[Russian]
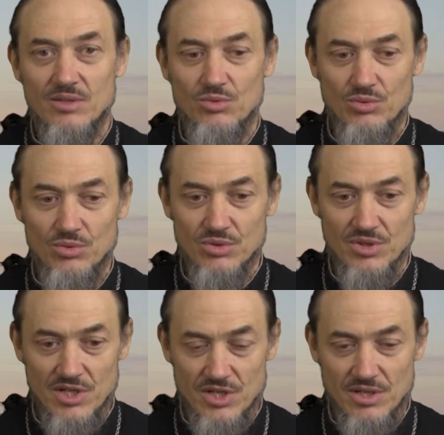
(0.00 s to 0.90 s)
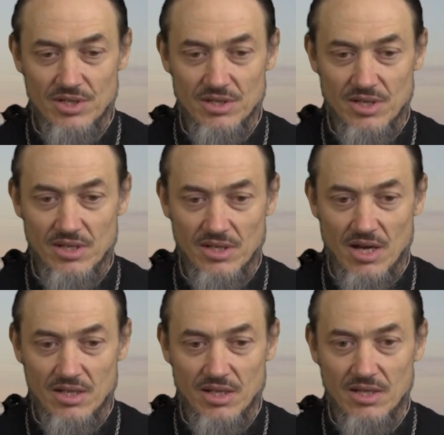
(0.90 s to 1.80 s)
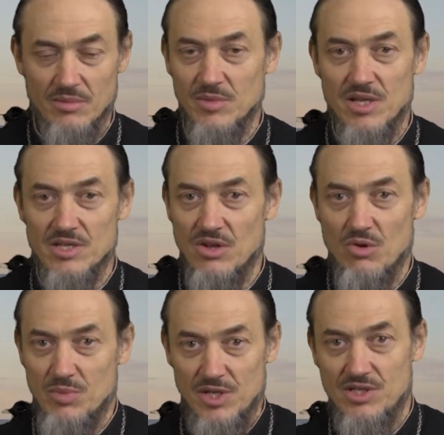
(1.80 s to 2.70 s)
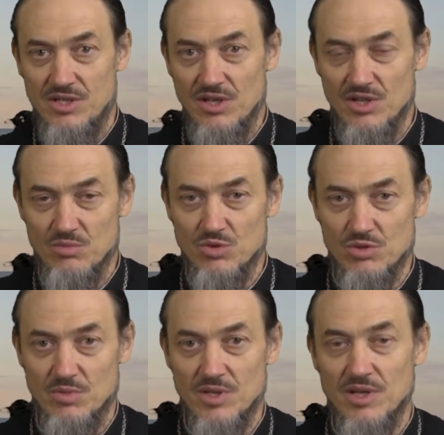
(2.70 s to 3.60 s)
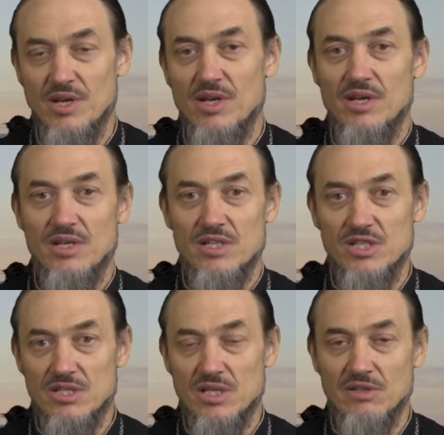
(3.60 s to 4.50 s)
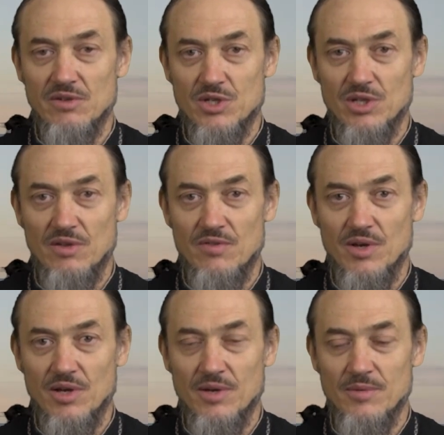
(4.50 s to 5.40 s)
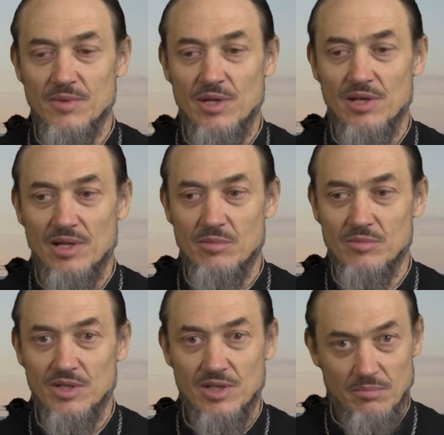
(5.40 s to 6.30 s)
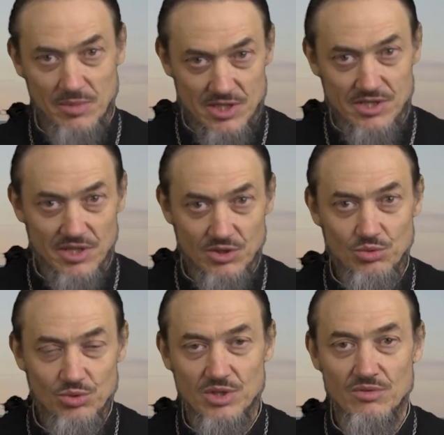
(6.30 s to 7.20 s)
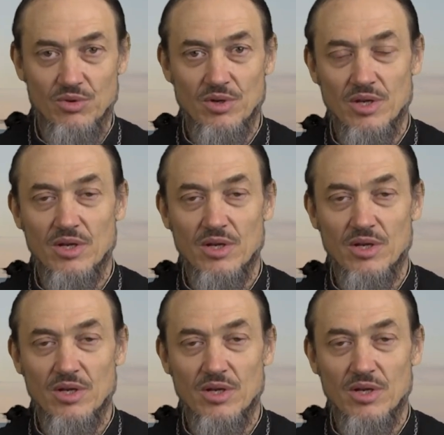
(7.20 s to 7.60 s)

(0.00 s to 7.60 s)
Ну, значит, надо как-то там, я не знаю, пресечь, может быть, жизнь этого человека или там где-то подстегнуть его.